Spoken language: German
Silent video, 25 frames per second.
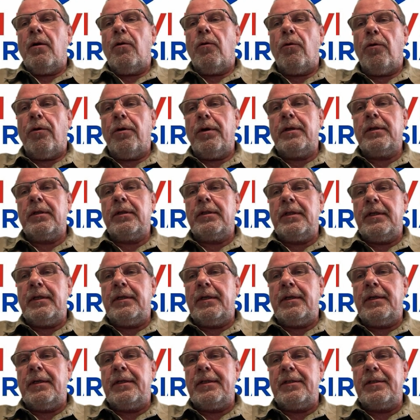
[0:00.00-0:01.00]
Und
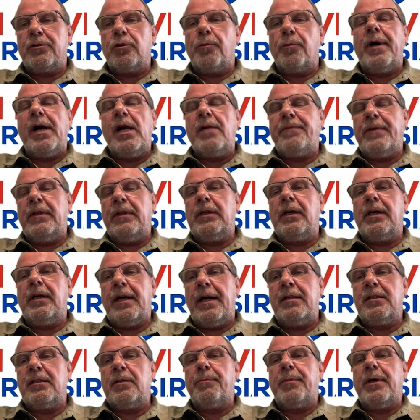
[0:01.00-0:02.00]
äh, sobald wir die
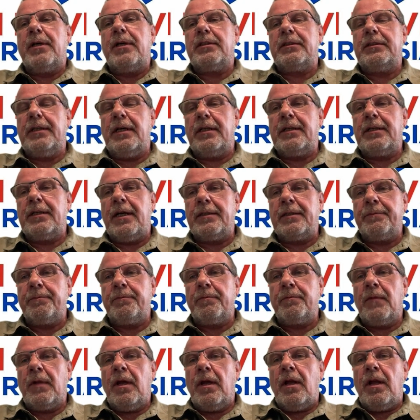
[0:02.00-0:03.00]
Grenze passiert
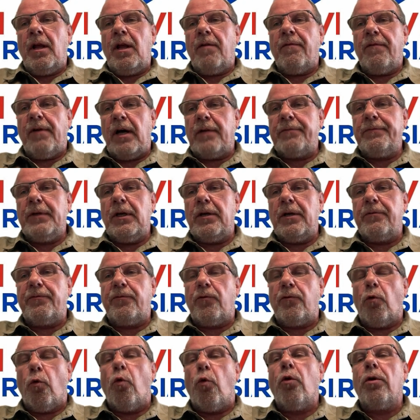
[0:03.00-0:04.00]
hatten, waren wir
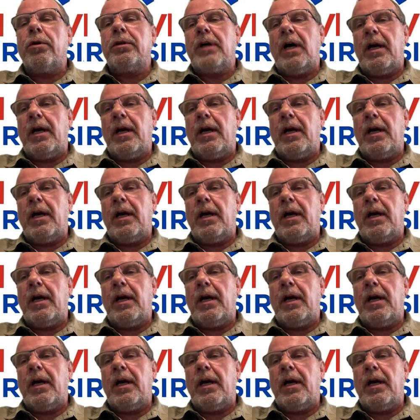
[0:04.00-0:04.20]
froh und